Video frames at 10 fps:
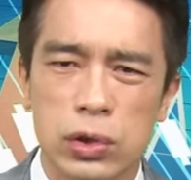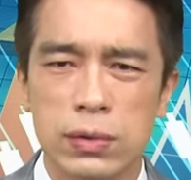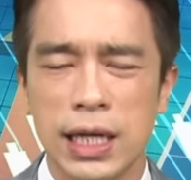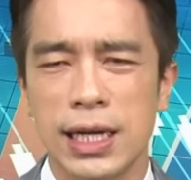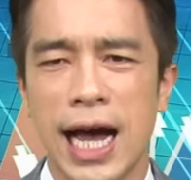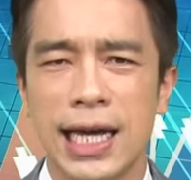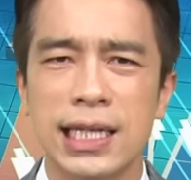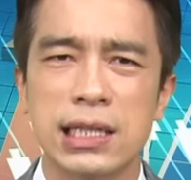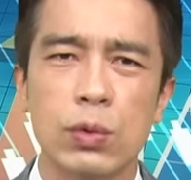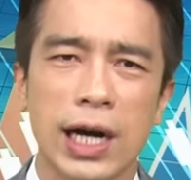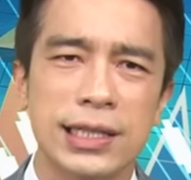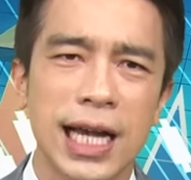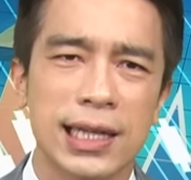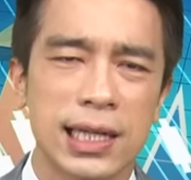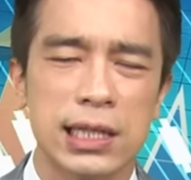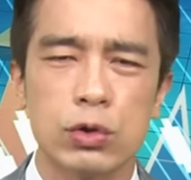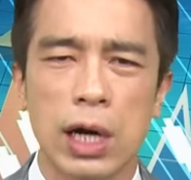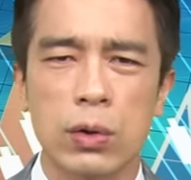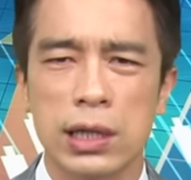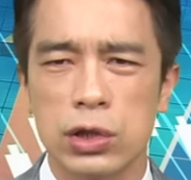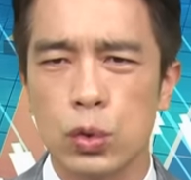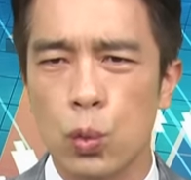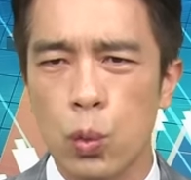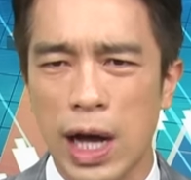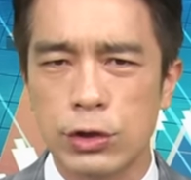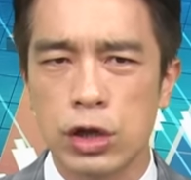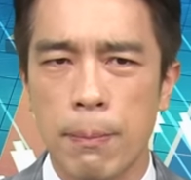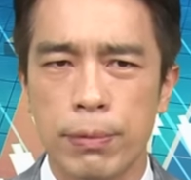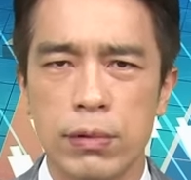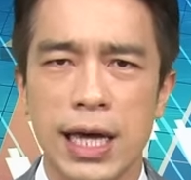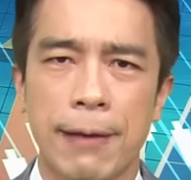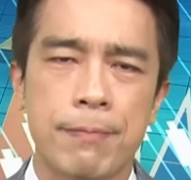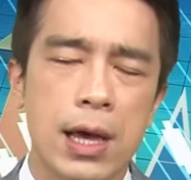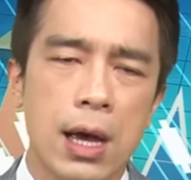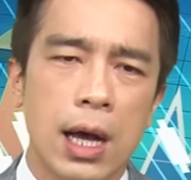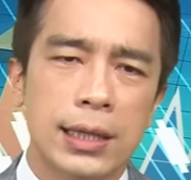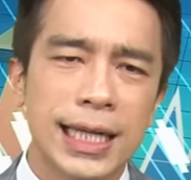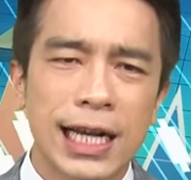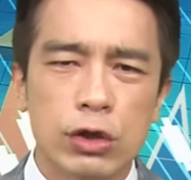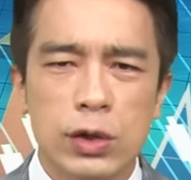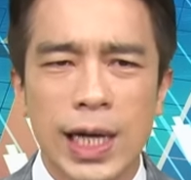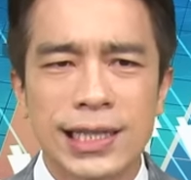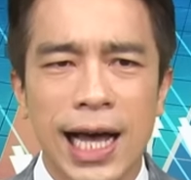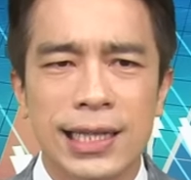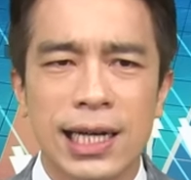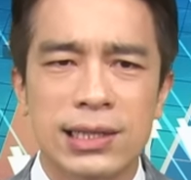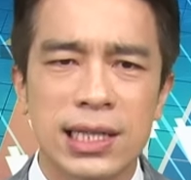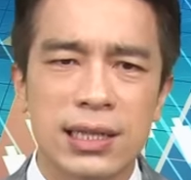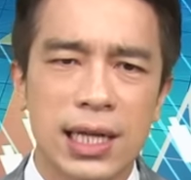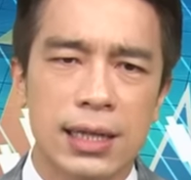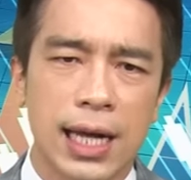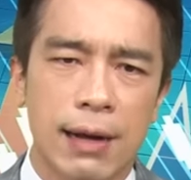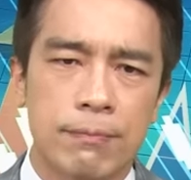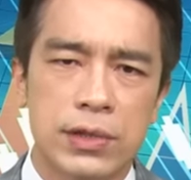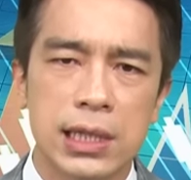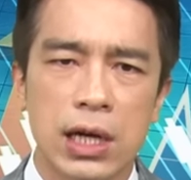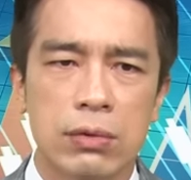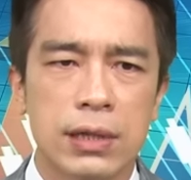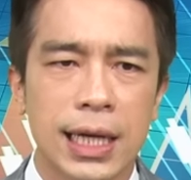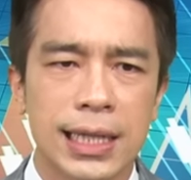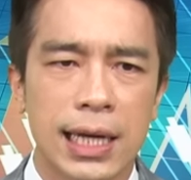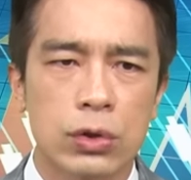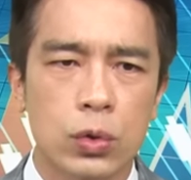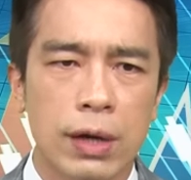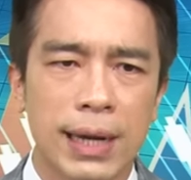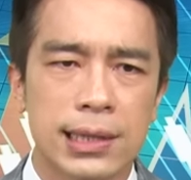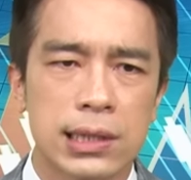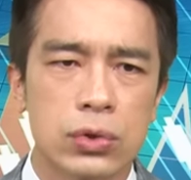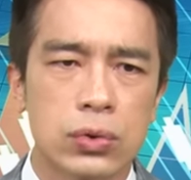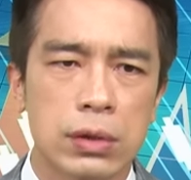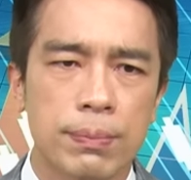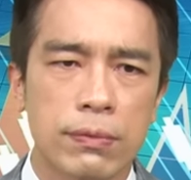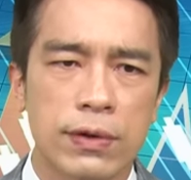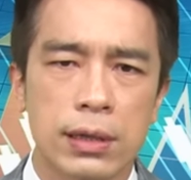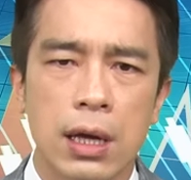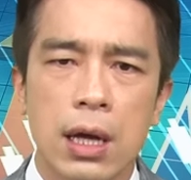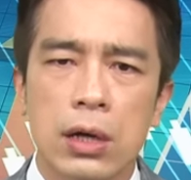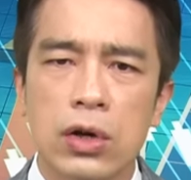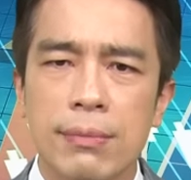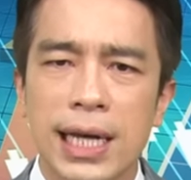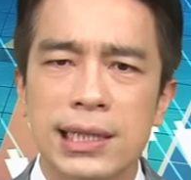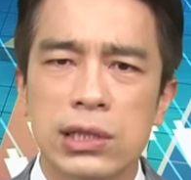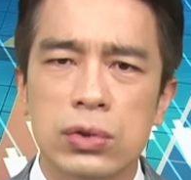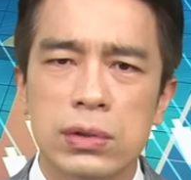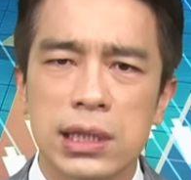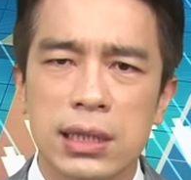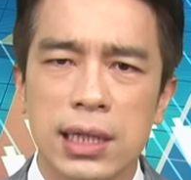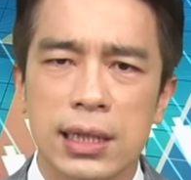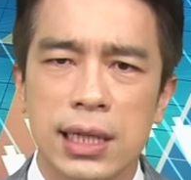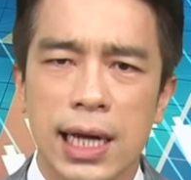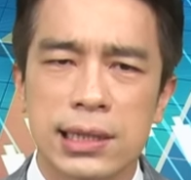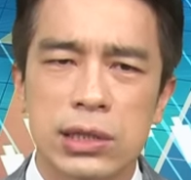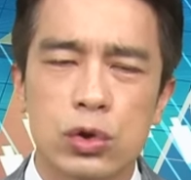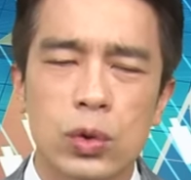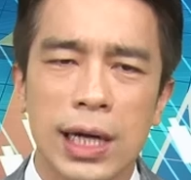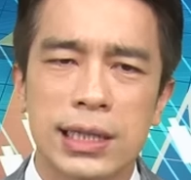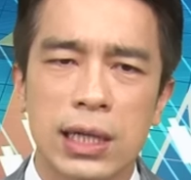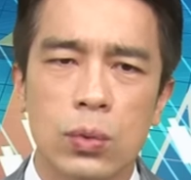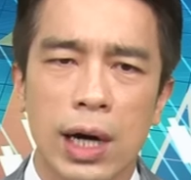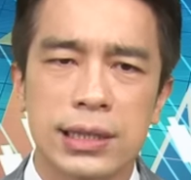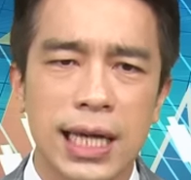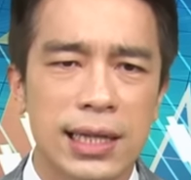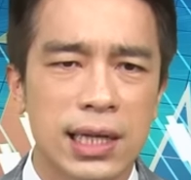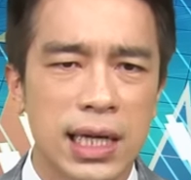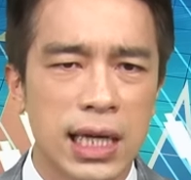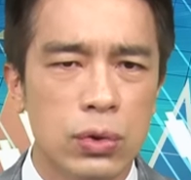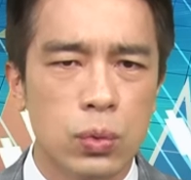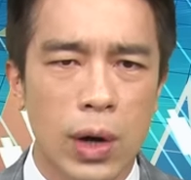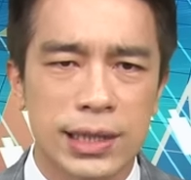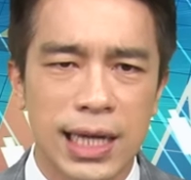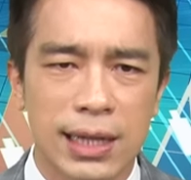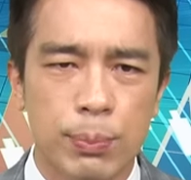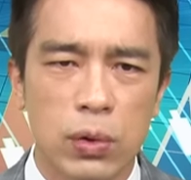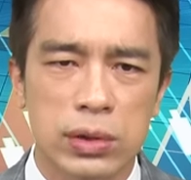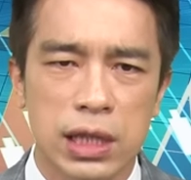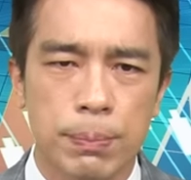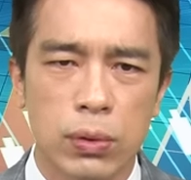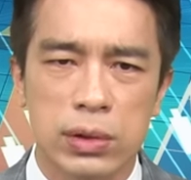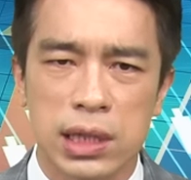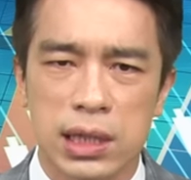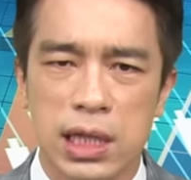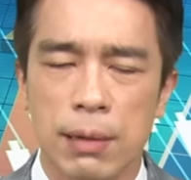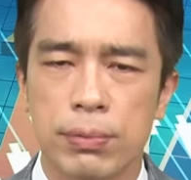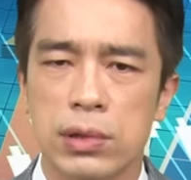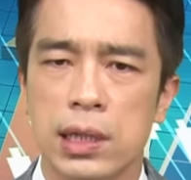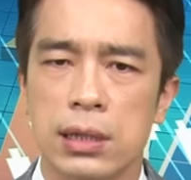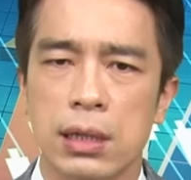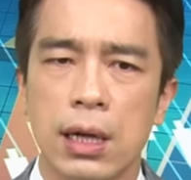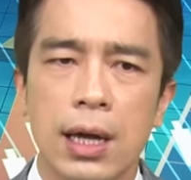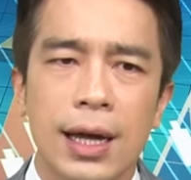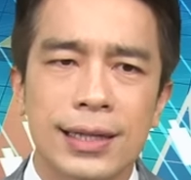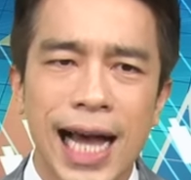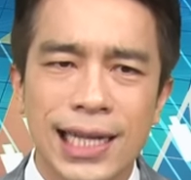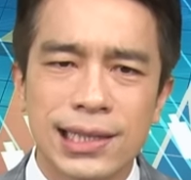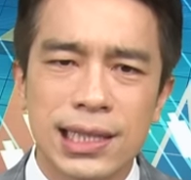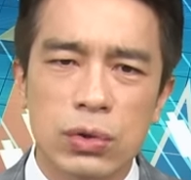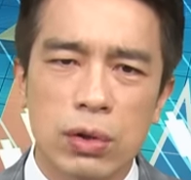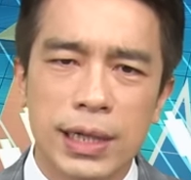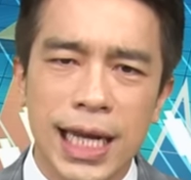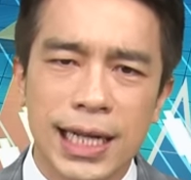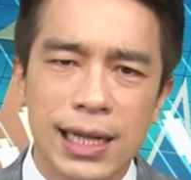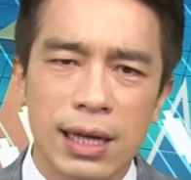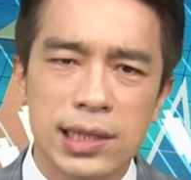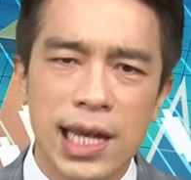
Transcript: 初以来一直往下跌的状况就完全不一样。你可以去观察一下，今年呐，今年我们可以看贵买指数的部分。贵买指数今年呐是率先往下跌，一路往下破底、破底跌不停的。但是我们可以看到